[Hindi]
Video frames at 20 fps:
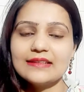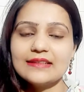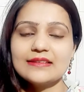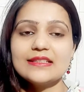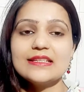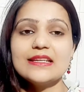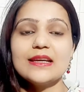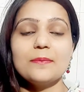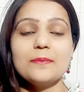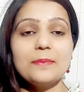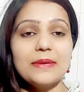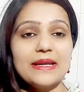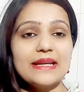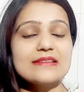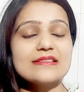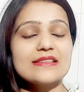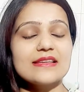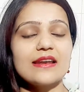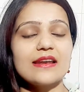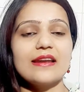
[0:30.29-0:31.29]
आती हैं पेट
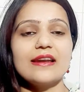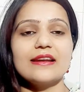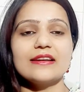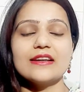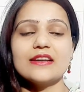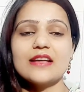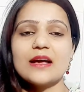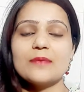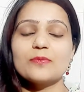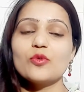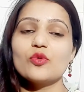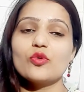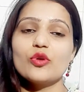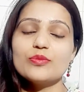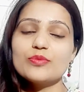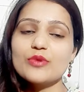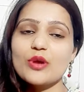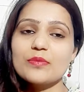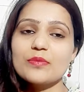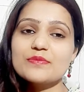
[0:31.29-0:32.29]
से रिलेटेड आपको कोई
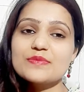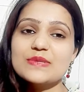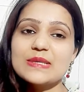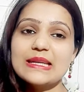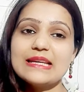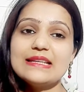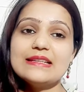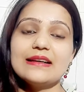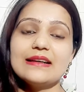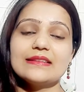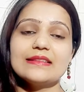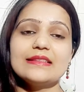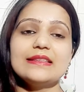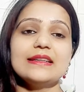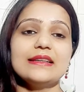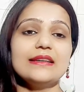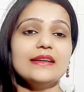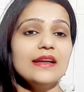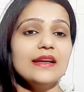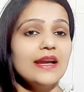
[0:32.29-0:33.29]
प्रॉब्लम्स नहीं आती
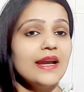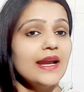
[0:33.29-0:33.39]
हैं